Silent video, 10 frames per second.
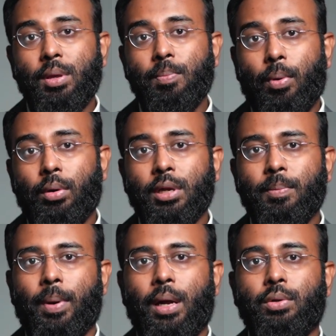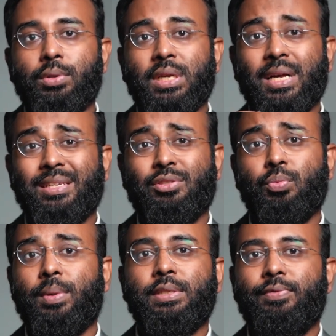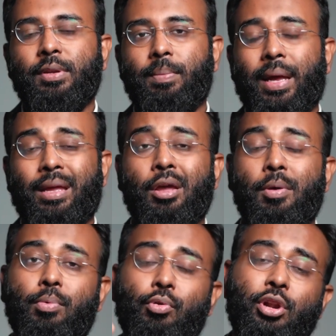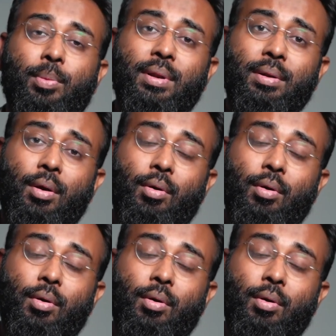ইম্পর্টেন্ট পার্ট হচ্ছে কাস্টমাইজ ফিডব্যাক প্রোগ্রামের